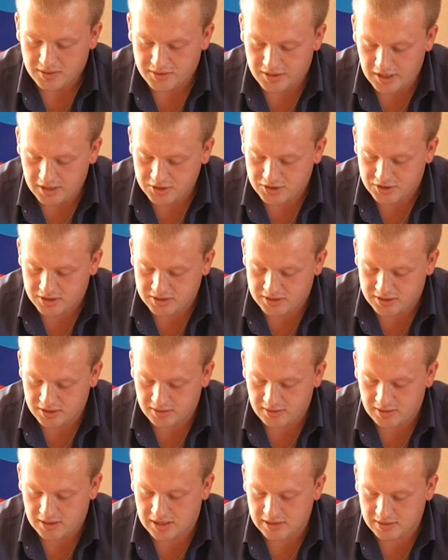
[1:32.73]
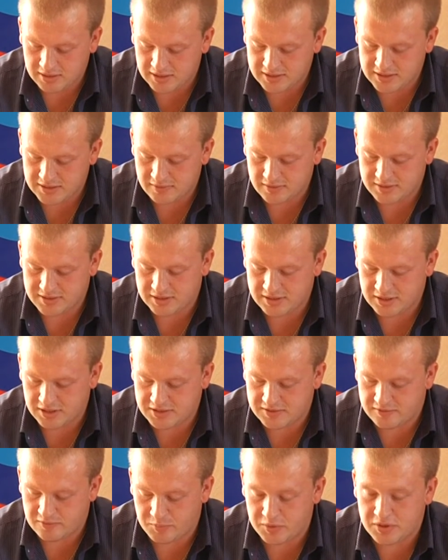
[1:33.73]
Также отдел оказывал
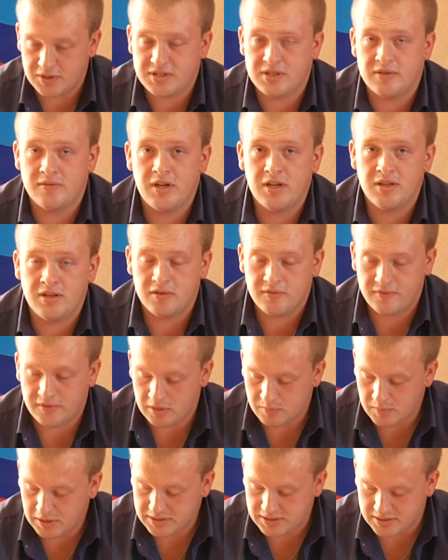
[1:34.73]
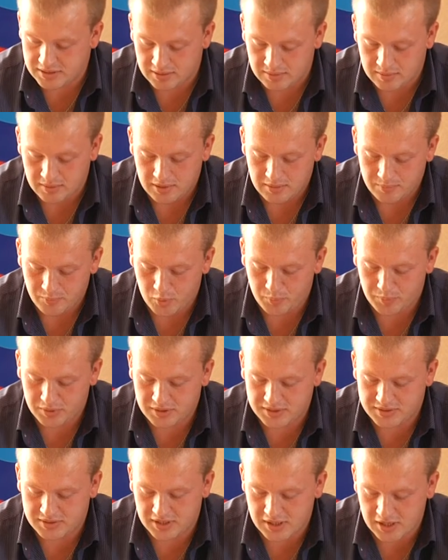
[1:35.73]
содействие предоставлении информации по
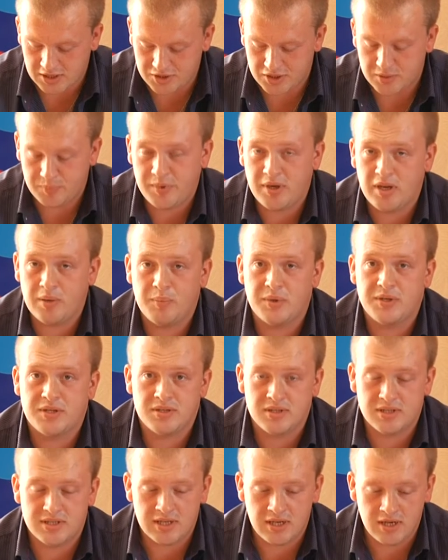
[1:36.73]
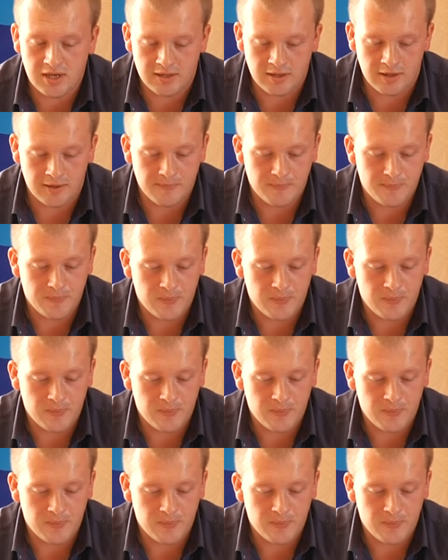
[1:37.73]
предстоящей переписи населения.